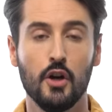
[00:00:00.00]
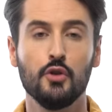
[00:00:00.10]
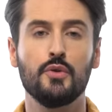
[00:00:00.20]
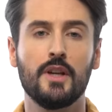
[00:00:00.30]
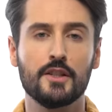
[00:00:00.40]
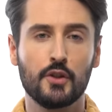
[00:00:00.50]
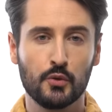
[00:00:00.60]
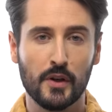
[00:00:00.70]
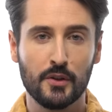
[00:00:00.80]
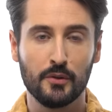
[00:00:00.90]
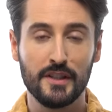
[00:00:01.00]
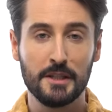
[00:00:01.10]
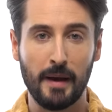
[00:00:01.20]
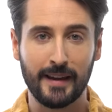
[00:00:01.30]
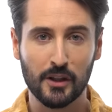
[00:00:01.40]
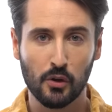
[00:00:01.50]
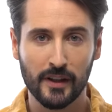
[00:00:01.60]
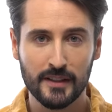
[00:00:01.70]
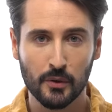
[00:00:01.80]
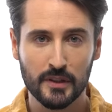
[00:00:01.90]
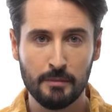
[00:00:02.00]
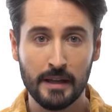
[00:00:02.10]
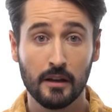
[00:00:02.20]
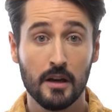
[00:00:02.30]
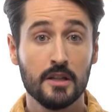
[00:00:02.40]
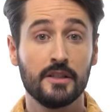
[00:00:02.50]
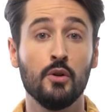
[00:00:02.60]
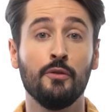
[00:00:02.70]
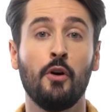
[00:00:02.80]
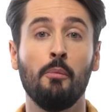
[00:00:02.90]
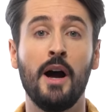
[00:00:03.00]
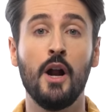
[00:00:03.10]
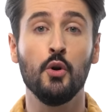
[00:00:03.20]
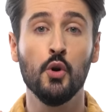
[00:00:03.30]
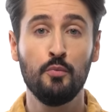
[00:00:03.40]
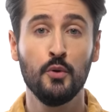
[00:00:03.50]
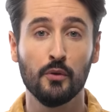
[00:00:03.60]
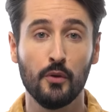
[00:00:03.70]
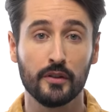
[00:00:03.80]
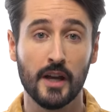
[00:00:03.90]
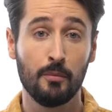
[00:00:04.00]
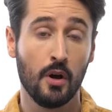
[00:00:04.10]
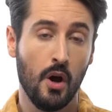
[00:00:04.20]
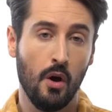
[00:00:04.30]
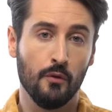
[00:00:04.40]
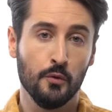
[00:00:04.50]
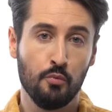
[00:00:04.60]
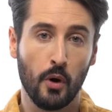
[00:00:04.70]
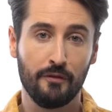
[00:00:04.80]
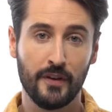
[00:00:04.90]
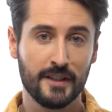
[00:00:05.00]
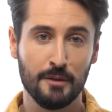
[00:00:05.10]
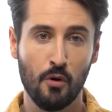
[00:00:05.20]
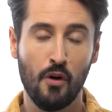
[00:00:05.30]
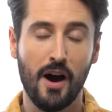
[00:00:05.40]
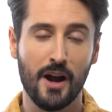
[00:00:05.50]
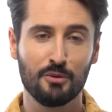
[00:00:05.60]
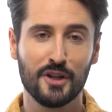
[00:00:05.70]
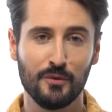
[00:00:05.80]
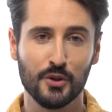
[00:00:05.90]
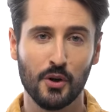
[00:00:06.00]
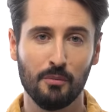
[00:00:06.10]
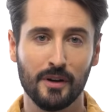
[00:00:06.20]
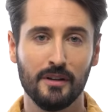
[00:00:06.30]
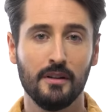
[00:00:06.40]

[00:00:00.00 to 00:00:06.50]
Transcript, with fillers: jusqu'à 170 par 90 cm, c'est le format le plus confortable, vous pourrez facilement allonger vos jambes.